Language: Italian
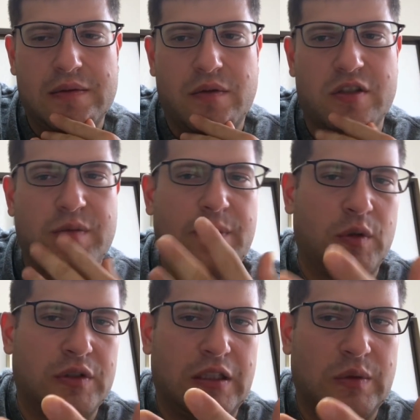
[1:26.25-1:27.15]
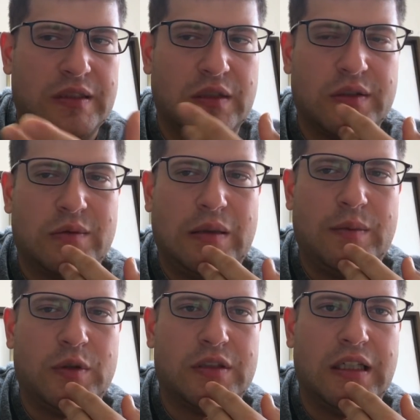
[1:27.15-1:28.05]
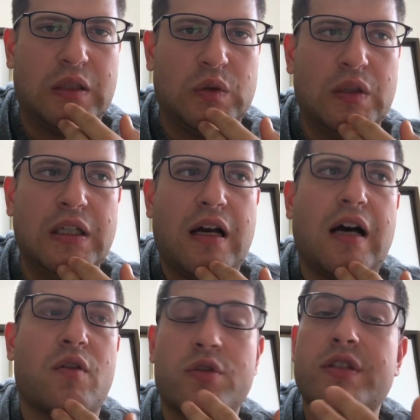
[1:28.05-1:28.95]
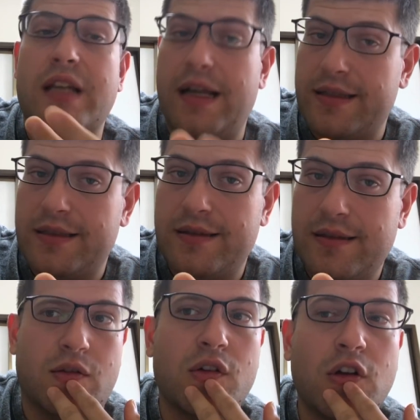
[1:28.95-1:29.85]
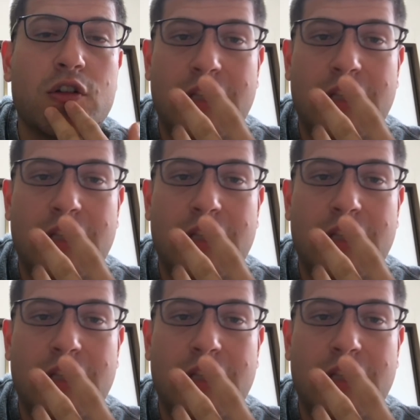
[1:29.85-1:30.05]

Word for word: Cosa mi ha portato questa cosa qua? Mi ha portato a uno stress, non ho,